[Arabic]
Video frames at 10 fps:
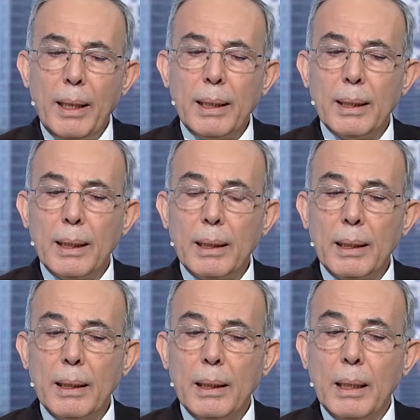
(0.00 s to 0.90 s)
ذاتها
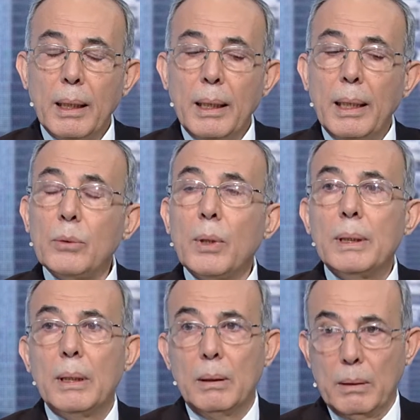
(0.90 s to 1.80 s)
لا
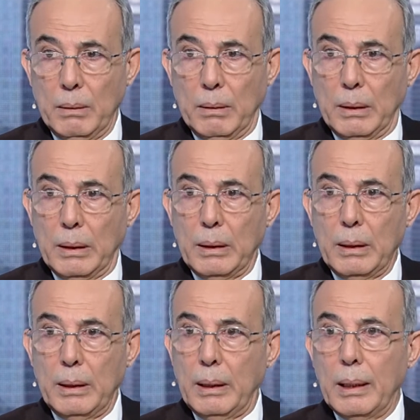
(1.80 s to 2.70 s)
تؤدي
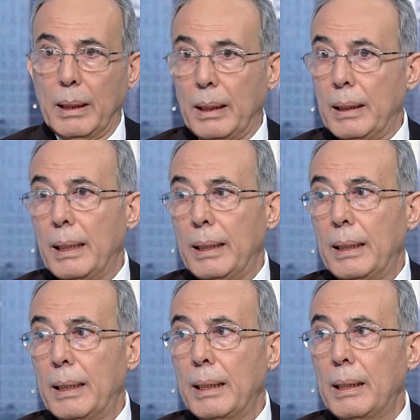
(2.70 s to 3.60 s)
لا لا
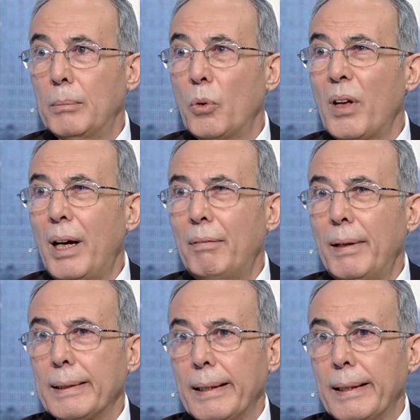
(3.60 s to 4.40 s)
لا مضاعفات